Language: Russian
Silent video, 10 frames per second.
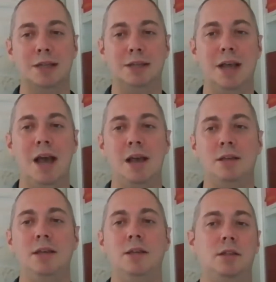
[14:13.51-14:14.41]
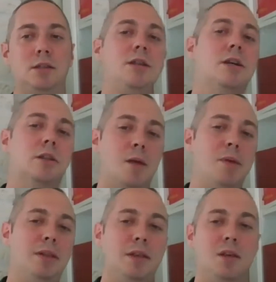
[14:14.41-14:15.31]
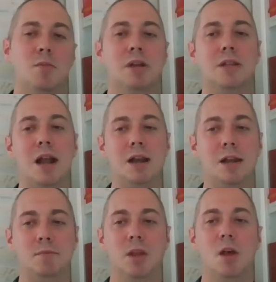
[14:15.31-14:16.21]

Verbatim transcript: хотя есть некоторые, опять-таки, маргинальные